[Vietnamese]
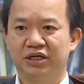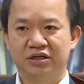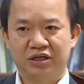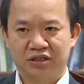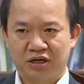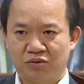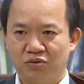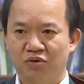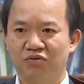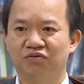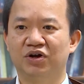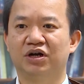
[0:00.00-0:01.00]
tín ngưỡng thờ cúng
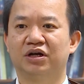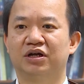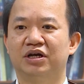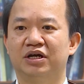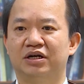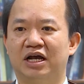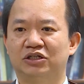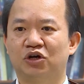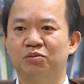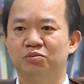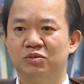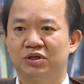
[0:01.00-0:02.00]
Hùng Vương đã
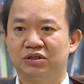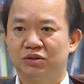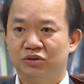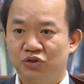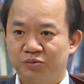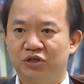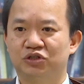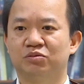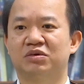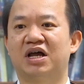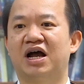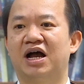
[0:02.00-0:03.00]
giúp cho
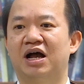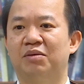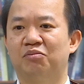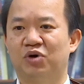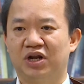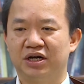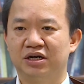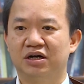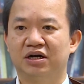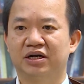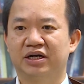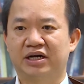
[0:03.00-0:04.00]
chúng ta một lần
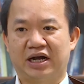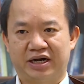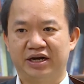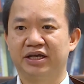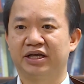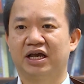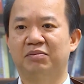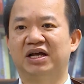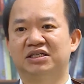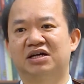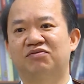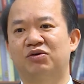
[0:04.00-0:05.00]
nữa khẳng định cái
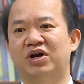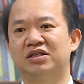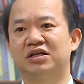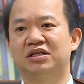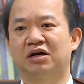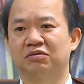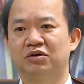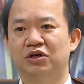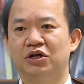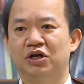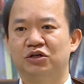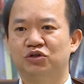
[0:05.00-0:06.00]
bản sắc văn hóa dân
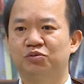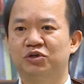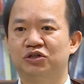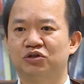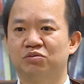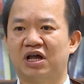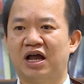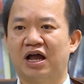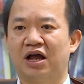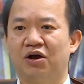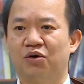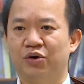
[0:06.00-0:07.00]
tộc, giúp cho chúng
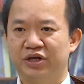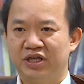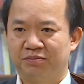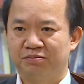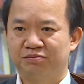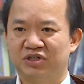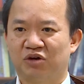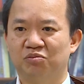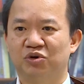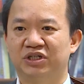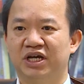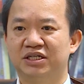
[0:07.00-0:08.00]
ta hội nhập
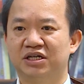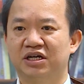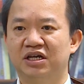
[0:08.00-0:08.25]
trong một thế